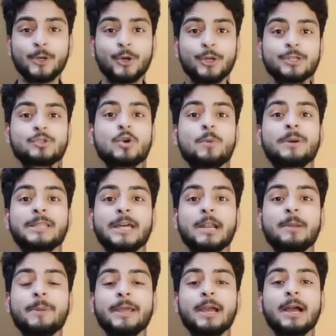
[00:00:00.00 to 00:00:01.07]
अपनी ऑडियंस को
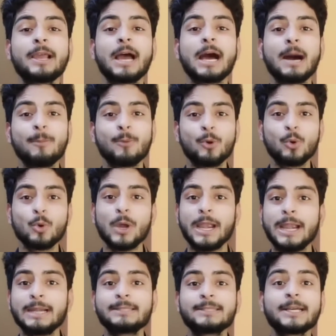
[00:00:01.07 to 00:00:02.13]
बताना पड़ेगा कि आप लोगों को
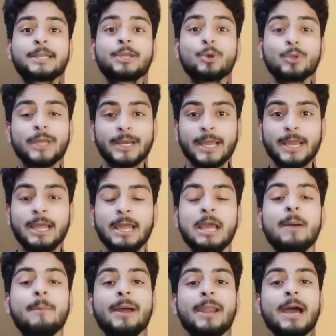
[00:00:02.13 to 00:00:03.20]
एंड तक क्यों देखना है
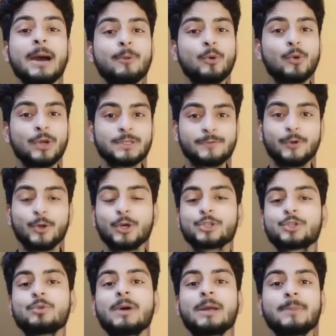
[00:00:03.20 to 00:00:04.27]
मैंने आप लोगों को इस वीडियो का
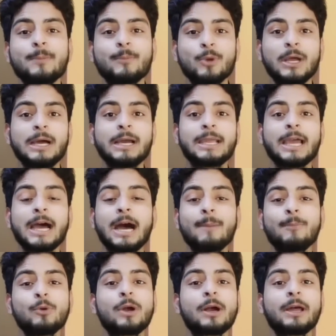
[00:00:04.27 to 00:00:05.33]
शुरुआत में बोला कि
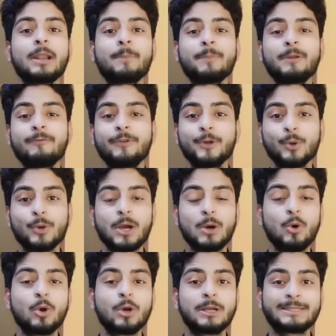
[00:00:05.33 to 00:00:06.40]
आप लोग अगर अपनी वीडियो का
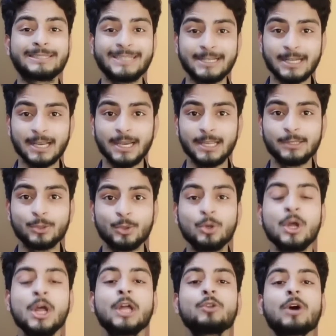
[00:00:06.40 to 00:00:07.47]
आपका हुक्म ठीक कर लेते हो
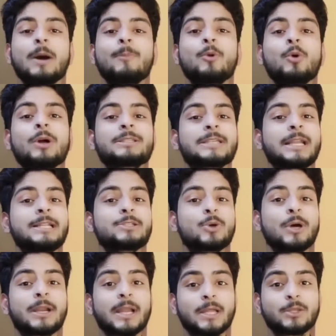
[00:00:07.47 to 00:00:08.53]
तो आप लोगों का चैनल जो
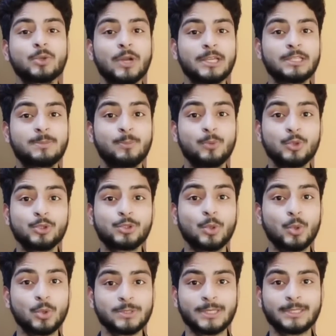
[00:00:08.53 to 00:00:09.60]
है रातों रात बूस्ट
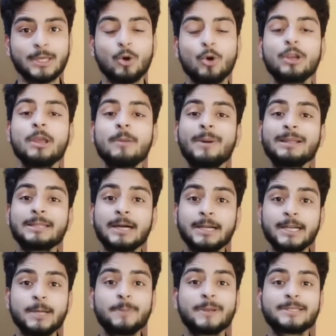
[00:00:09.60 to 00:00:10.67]
हो सकता है और ये बात
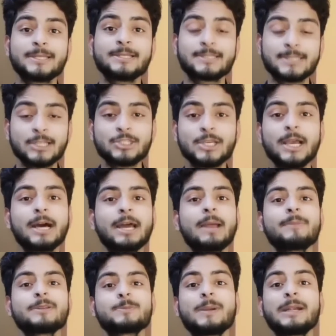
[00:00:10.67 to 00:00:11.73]
100% सच है अगर
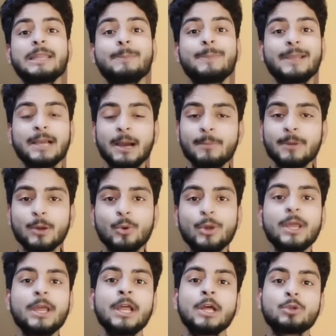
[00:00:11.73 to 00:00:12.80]
आप इस पर डीपली काम
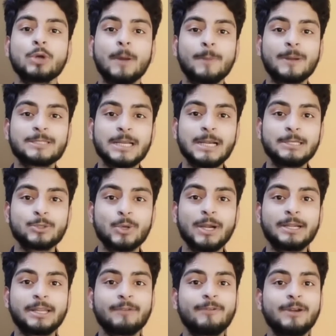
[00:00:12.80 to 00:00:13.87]
करोगे तो आपका चैनल जो
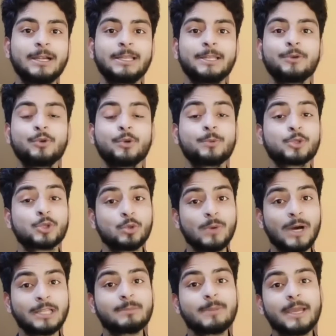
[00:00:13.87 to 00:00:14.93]
है डेफिनेटली यूट्यूब
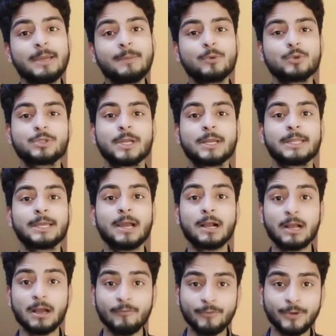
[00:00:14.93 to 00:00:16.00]
शुरुआत में ही बूस्ट कर देगा
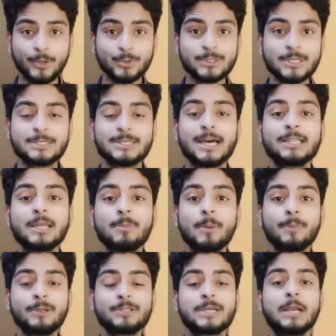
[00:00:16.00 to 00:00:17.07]
कम वीडियोस के साथ आप
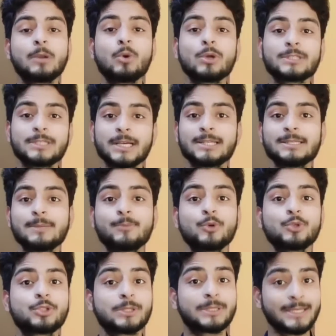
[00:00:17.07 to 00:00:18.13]
अपने चैनल को अच्छे खासा
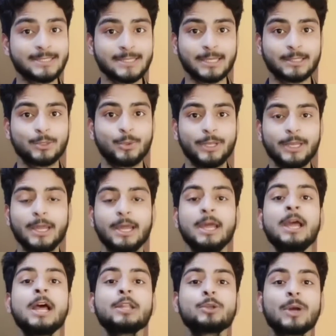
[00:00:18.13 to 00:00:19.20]
बूस्ट दे सकते हो ठीक है
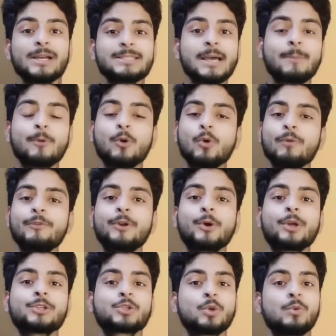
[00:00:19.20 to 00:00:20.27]
तो गैस आप लोगों को वीडियो
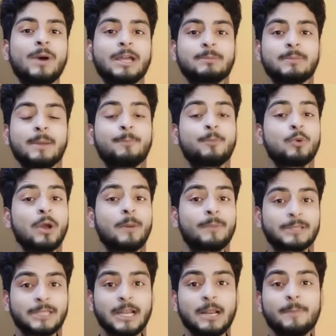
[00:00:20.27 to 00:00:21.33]
के शुरुआत में पूरा
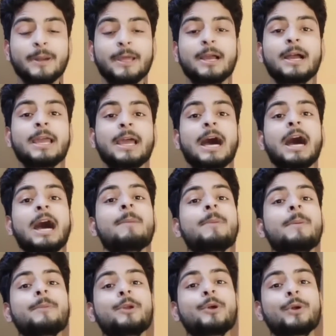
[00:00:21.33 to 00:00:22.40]
बताना पड़ेगा कि आप
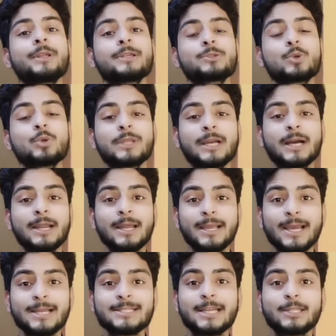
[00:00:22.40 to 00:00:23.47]
अपनी ऑडियंस को दिखाना
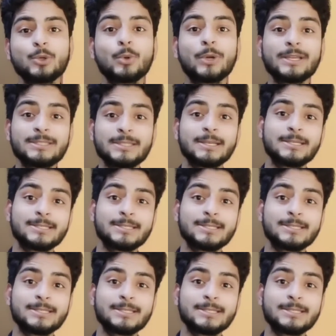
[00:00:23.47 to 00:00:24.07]
क्या चाहते हो किस